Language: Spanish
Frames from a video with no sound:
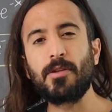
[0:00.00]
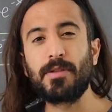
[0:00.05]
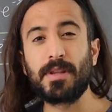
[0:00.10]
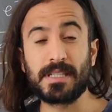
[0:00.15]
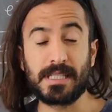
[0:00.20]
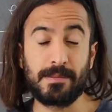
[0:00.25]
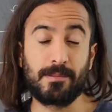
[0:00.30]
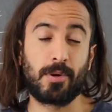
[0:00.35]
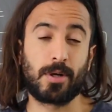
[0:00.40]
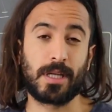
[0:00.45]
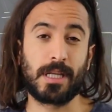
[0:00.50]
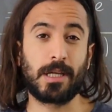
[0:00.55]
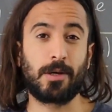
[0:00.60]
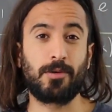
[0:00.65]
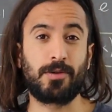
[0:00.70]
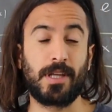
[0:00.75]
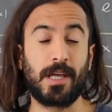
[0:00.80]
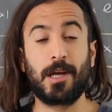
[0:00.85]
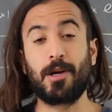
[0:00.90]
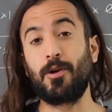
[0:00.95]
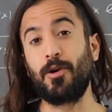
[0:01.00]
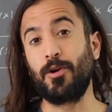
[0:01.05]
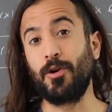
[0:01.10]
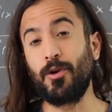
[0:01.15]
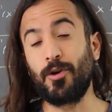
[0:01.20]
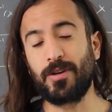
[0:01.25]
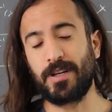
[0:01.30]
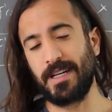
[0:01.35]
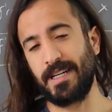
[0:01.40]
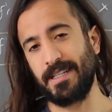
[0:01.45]
donde es importante que ustedes
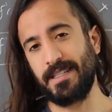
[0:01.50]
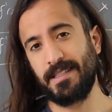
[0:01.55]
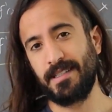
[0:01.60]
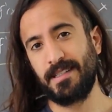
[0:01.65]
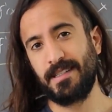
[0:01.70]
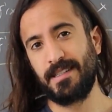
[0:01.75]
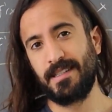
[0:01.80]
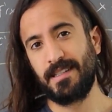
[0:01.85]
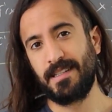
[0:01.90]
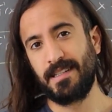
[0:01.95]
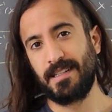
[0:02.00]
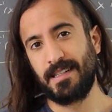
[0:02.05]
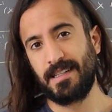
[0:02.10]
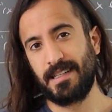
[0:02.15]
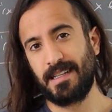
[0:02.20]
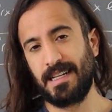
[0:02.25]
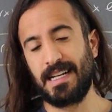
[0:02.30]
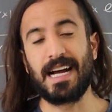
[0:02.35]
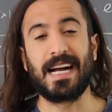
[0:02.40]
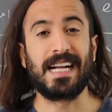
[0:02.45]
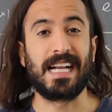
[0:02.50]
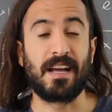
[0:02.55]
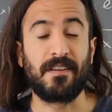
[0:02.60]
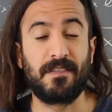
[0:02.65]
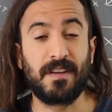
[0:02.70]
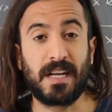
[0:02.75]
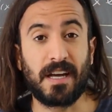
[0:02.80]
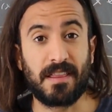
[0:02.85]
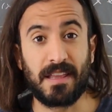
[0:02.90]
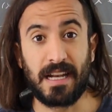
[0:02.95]
conozcan las
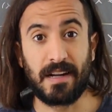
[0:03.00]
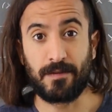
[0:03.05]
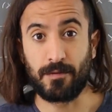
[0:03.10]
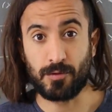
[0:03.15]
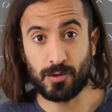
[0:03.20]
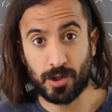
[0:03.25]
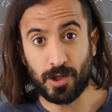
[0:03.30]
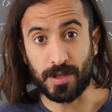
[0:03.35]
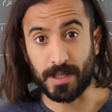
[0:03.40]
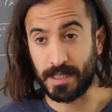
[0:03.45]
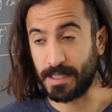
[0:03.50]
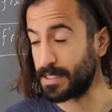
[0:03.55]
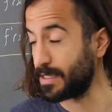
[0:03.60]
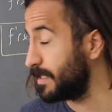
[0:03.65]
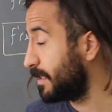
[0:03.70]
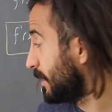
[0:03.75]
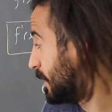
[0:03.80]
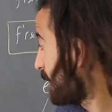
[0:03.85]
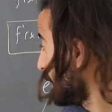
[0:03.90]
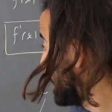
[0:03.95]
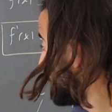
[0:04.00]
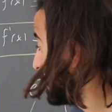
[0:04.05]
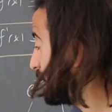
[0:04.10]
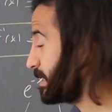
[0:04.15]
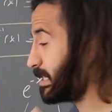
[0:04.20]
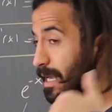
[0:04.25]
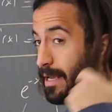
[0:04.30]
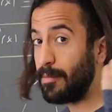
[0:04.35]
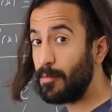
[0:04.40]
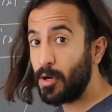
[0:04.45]
gráficas de las funciones.
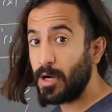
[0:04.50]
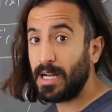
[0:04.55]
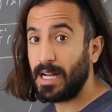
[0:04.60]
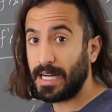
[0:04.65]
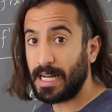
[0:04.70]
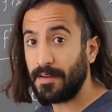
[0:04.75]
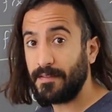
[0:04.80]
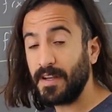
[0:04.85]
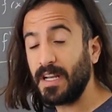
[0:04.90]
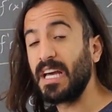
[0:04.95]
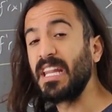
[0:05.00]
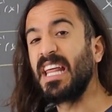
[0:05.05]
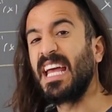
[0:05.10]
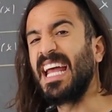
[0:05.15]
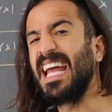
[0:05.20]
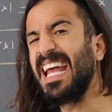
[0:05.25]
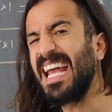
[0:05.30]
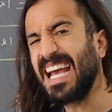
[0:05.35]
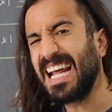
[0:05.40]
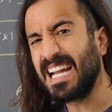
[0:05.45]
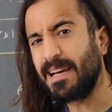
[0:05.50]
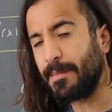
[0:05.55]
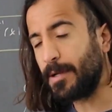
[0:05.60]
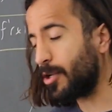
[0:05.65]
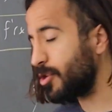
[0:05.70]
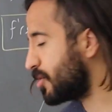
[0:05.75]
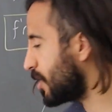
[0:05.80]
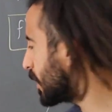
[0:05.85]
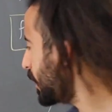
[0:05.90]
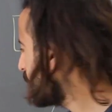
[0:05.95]
Sabemos que la gráfica de e a la
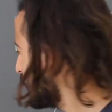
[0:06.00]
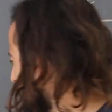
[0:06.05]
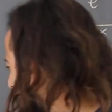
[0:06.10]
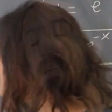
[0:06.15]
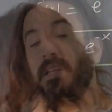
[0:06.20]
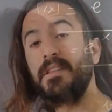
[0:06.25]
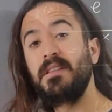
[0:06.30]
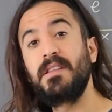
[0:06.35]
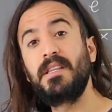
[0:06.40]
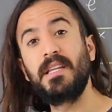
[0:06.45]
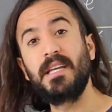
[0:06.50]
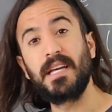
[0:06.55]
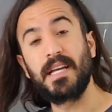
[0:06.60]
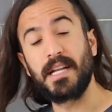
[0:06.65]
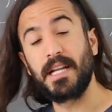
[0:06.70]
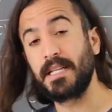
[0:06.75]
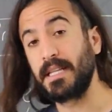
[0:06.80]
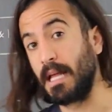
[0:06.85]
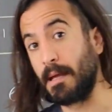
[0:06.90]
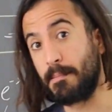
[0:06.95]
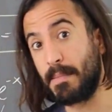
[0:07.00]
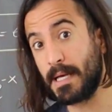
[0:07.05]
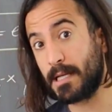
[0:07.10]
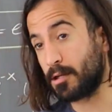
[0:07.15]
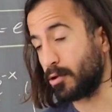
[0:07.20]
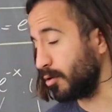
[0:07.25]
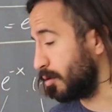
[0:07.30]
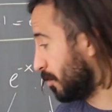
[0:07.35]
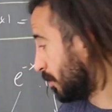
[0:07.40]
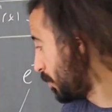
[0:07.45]
menos x tiene este
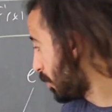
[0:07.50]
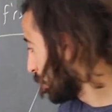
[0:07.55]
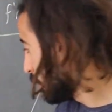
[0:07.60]
aspecto.